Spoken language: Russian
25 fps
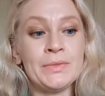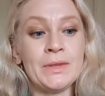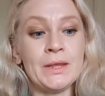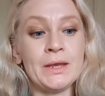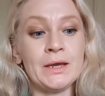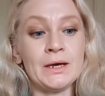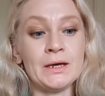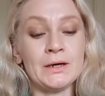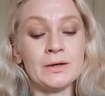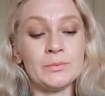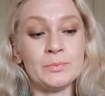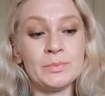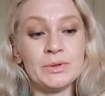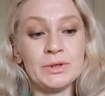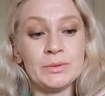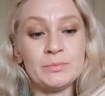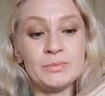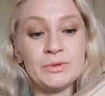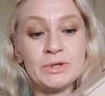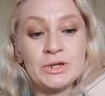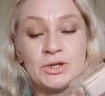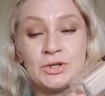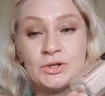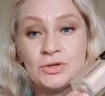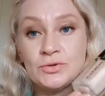
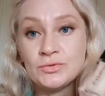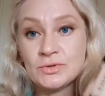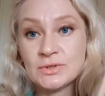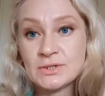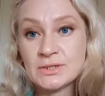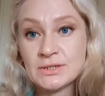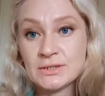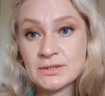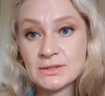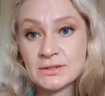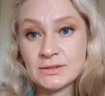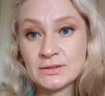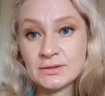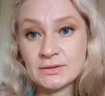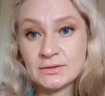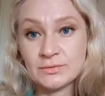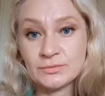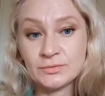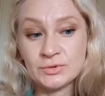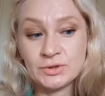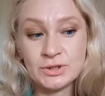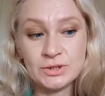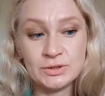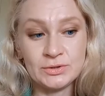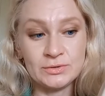перенес э,
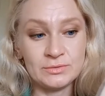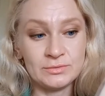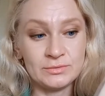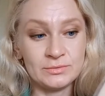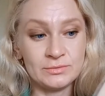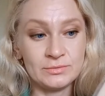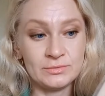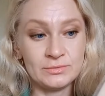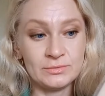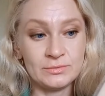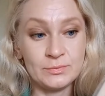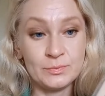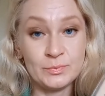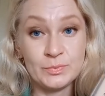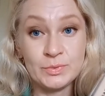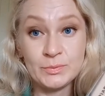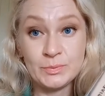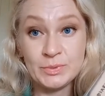вот эту